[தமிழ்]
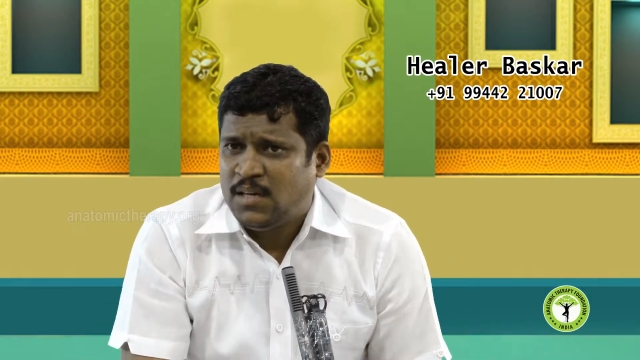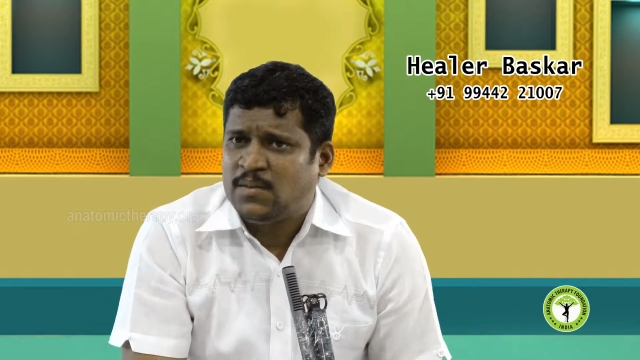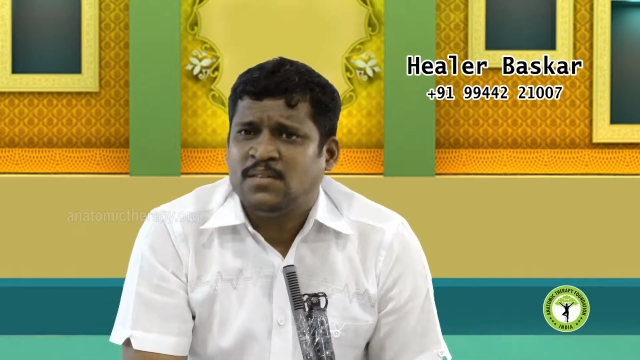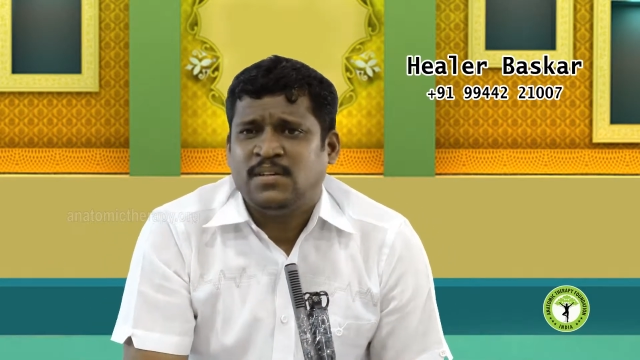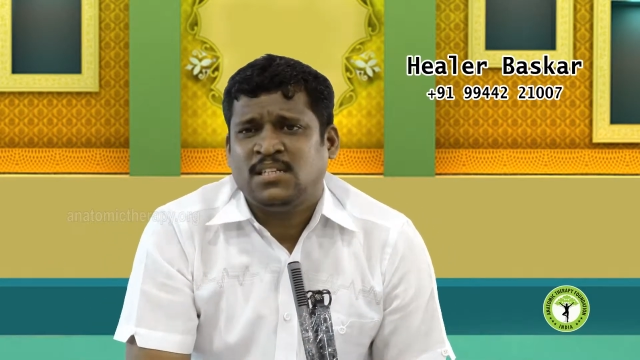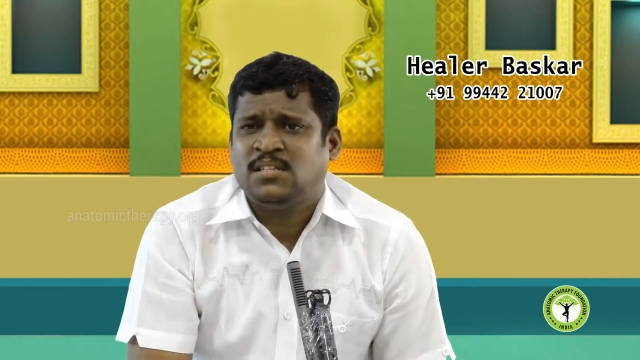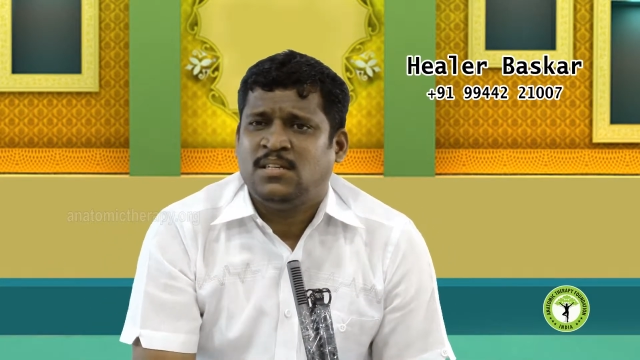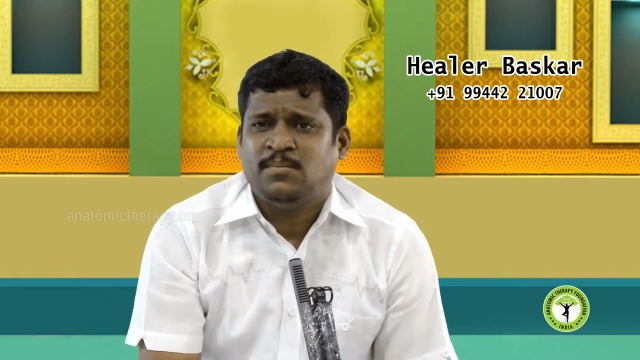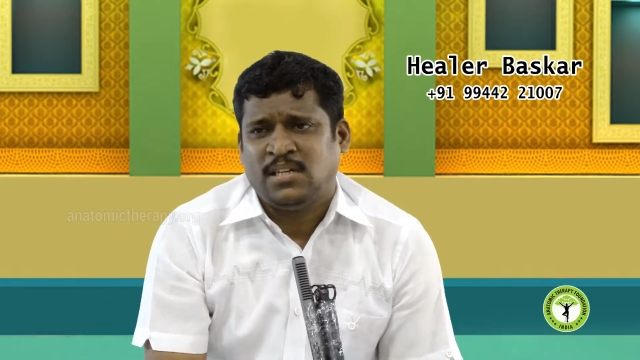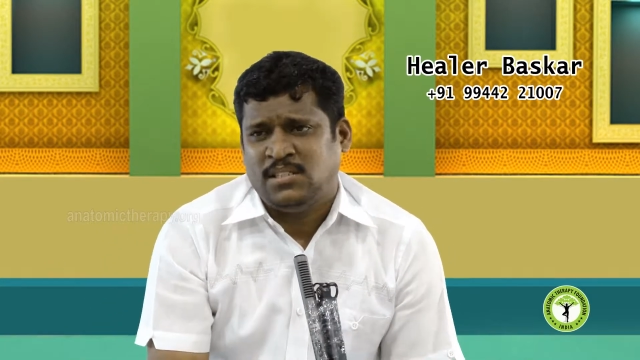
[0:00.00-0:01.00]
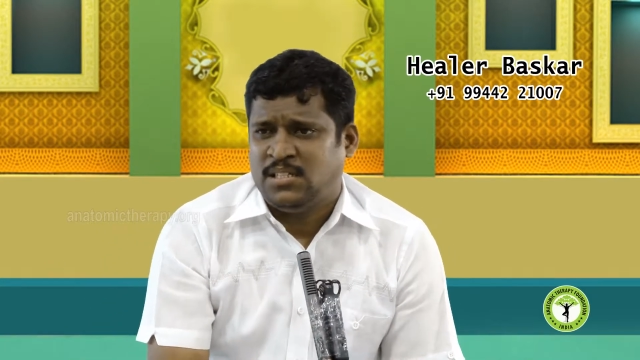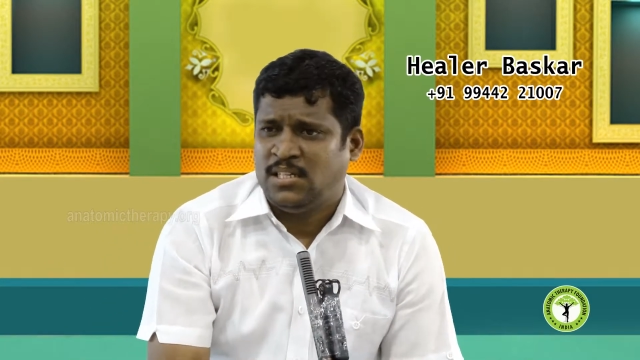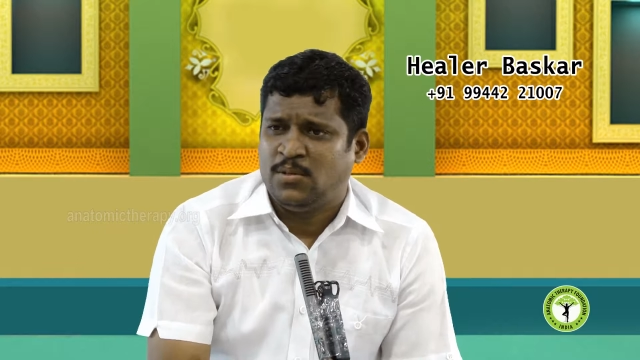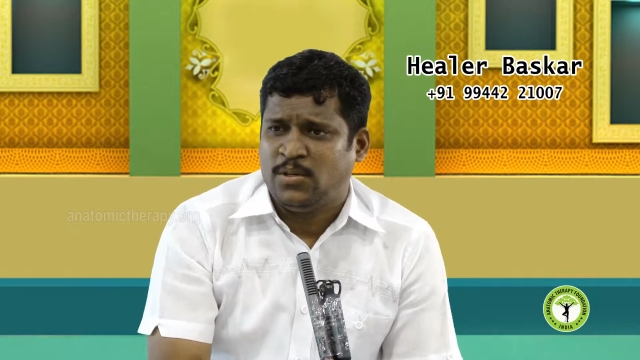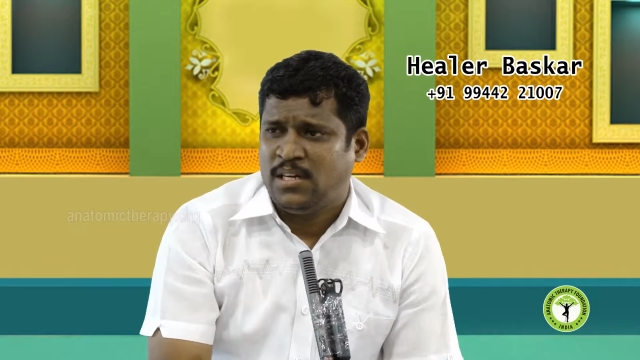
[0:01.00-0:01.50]
அவங்க வேதாத்திரி மகரிஷ்
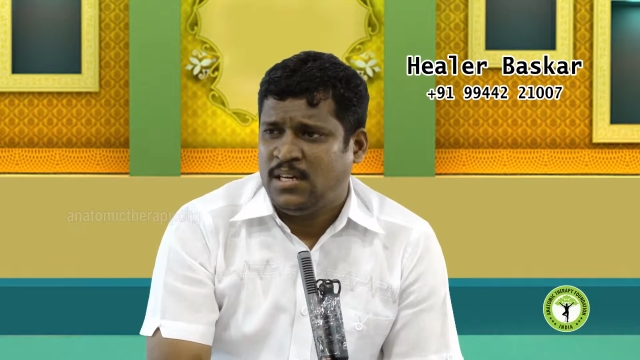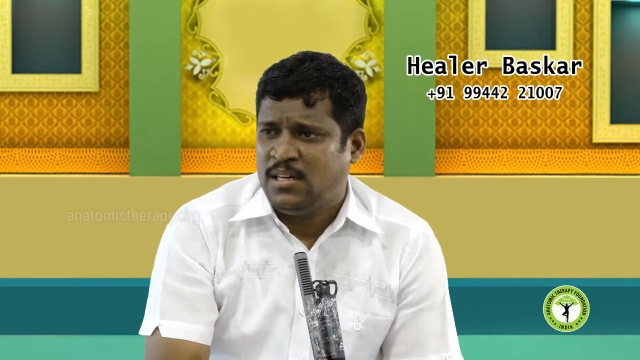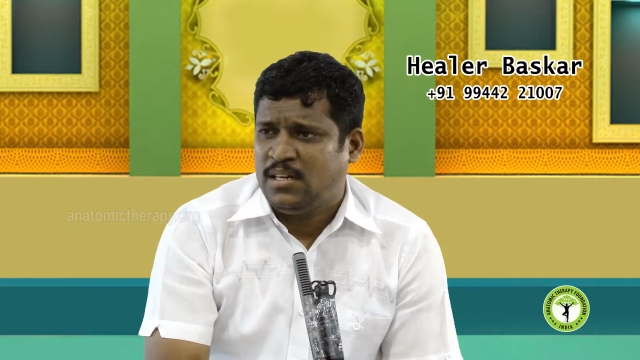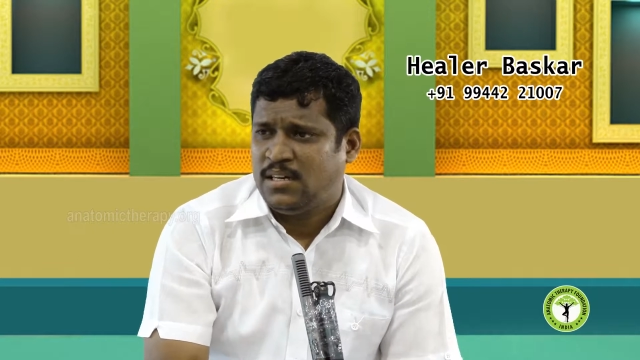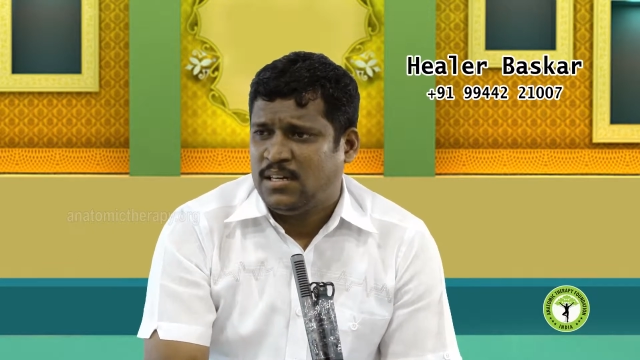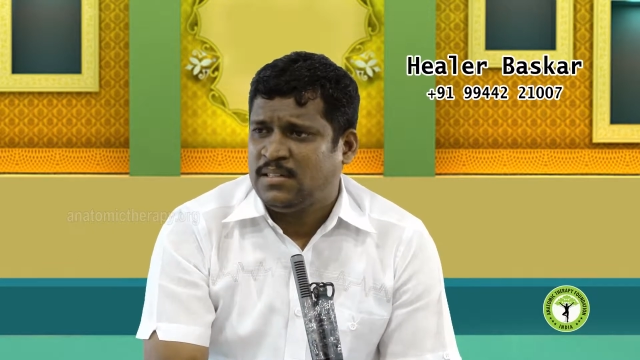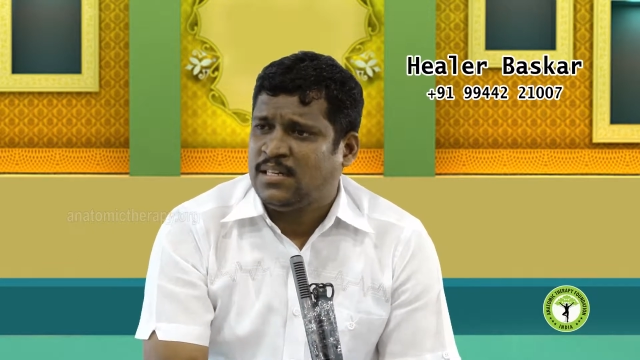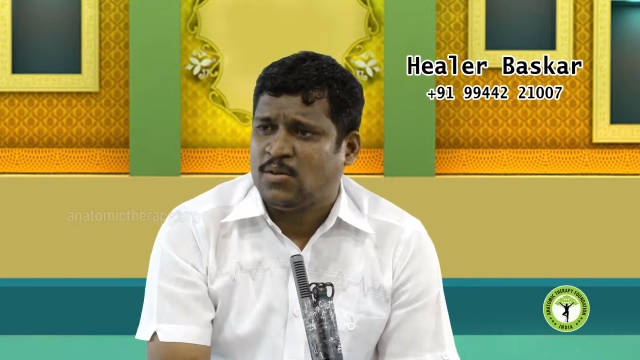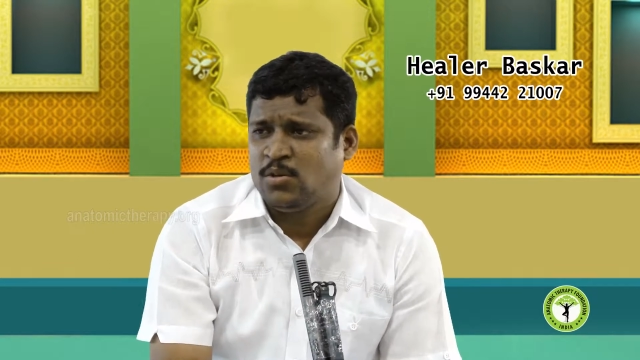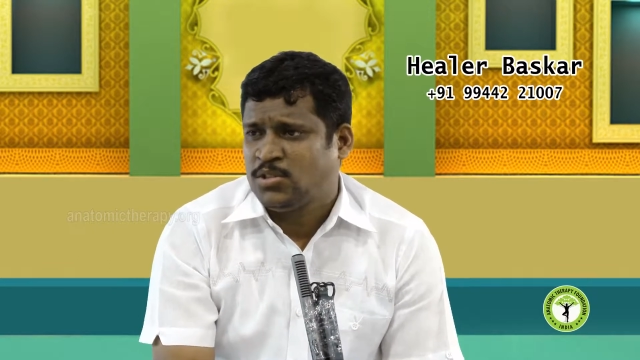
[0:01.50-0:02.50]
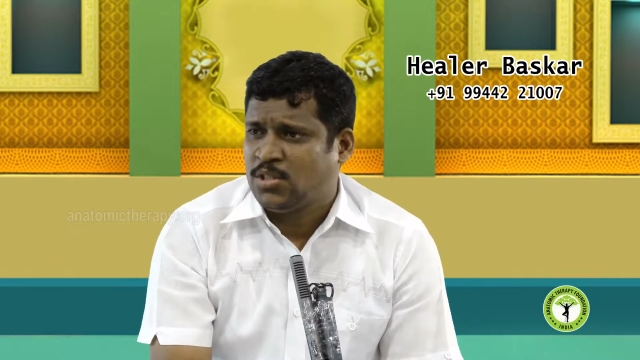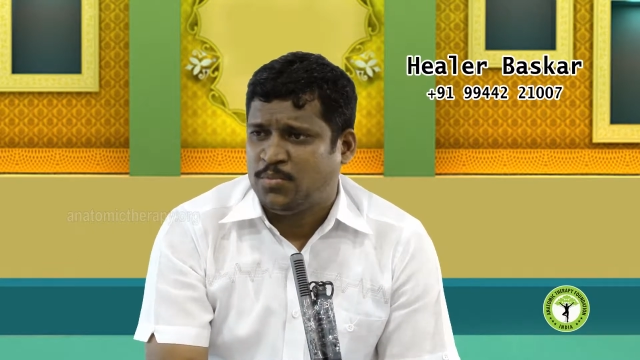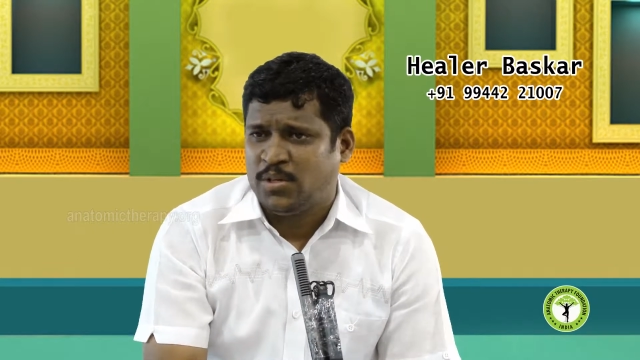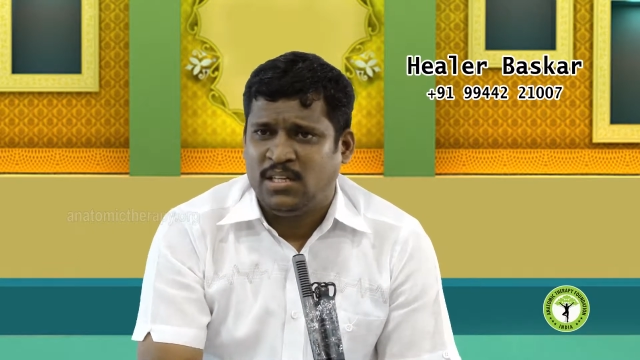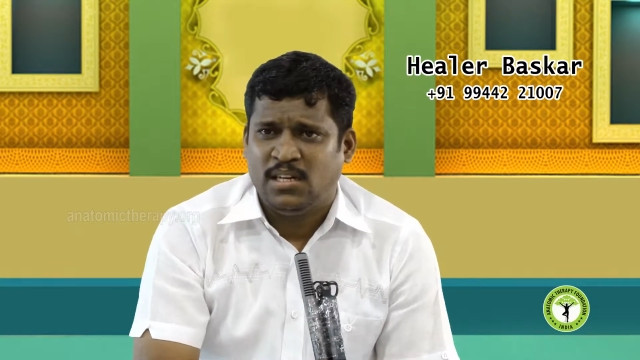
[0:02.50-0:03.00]
ஐயாவுடைய அந்த கோர்ஸுக்கு
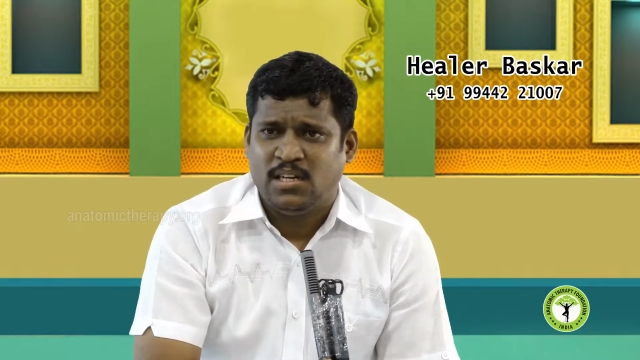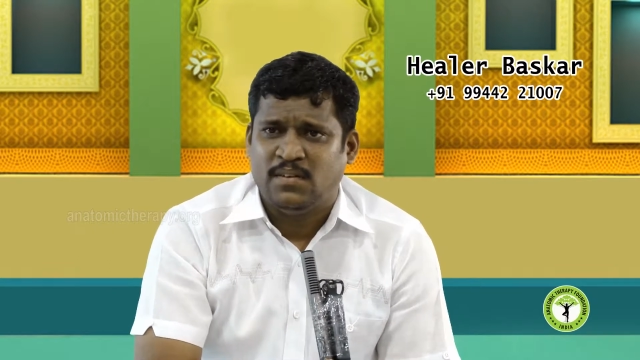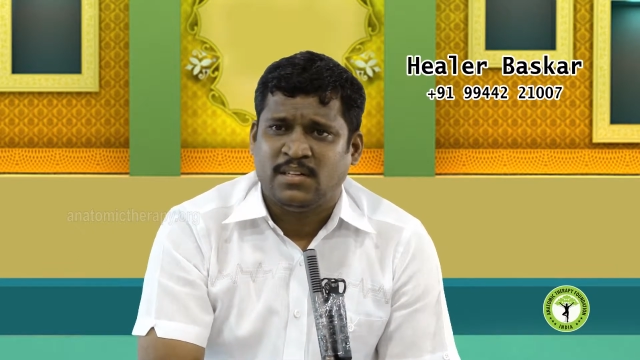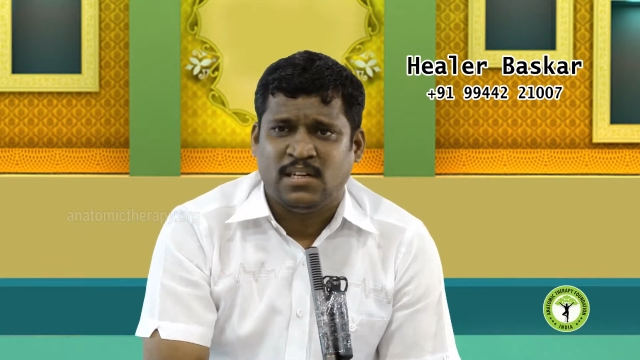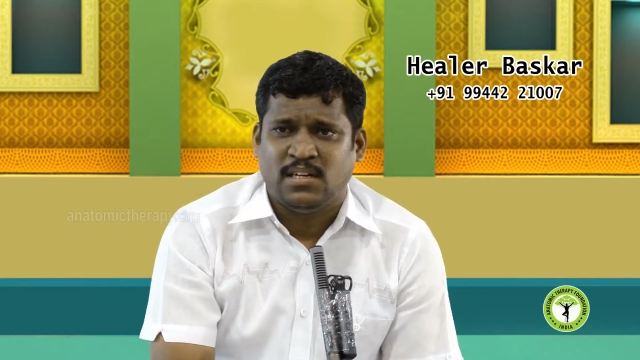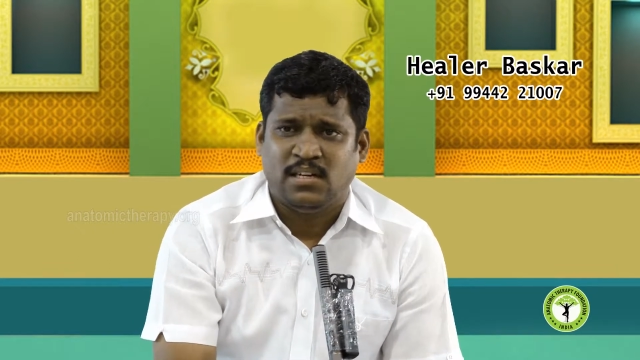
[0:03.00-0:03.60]
போய் அவங்க